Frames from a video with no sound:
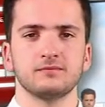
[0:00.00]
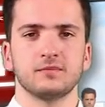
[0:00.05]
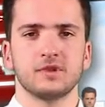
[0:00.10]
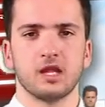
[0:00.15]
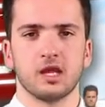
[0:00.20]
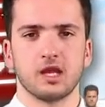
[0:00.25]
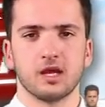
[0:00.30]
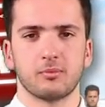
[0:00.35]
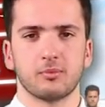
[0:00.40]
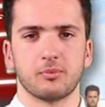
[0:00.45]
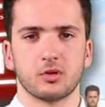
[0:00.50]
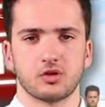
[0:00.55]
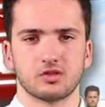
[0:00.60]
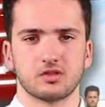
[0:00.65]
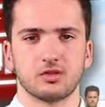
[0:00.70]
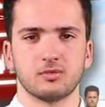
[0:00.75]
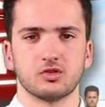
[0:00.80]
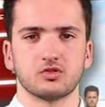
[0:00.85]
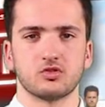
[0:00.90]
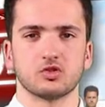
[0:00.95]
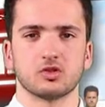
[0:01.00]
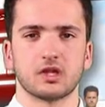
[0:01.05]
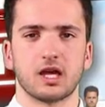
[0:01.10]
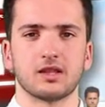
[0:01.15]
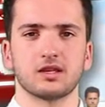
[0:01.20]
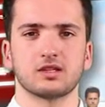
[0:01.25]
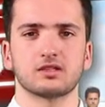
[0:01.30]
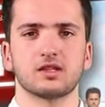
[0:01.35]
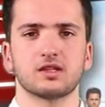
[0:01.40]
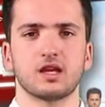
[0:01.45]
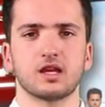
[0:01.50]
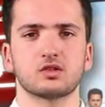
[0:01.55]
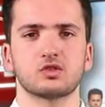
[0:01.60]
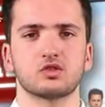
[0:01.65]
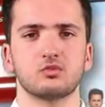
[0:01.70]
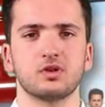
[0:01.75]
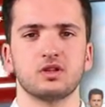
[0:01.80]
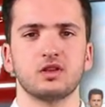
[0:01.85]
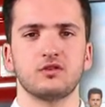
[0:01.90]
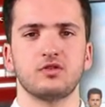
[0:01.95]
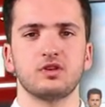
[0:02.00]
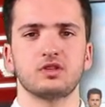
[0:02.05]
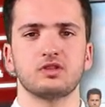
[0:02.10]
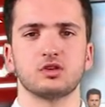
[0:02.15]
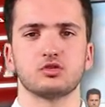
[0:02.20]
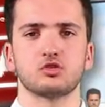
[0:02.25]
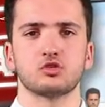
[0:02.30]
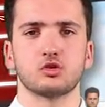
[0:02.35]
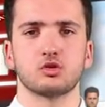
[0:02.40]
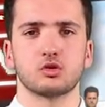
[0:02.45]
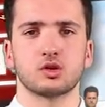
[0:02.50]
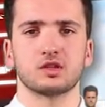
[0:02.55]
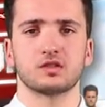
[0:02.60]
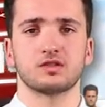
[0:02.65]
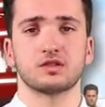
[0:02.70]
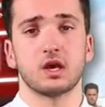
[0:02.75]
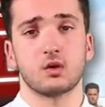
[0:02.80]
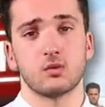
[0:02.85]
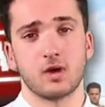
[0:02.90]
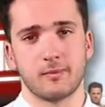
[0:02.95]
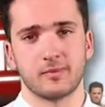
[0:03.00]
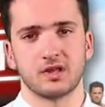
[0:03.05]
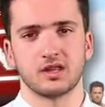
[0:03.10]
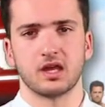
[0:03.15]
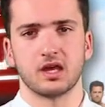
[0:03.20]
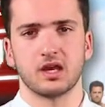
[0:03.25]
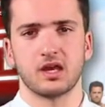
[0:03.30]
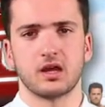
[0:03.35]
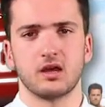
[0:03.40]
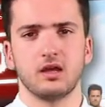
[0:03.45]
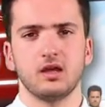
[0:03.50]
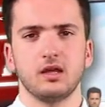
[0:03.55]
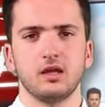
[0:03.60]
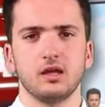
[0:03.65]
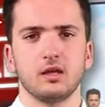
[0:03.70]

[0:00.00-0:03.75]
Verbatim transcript: Na próxima jornada segue-se uma difícil deslocação à Madeira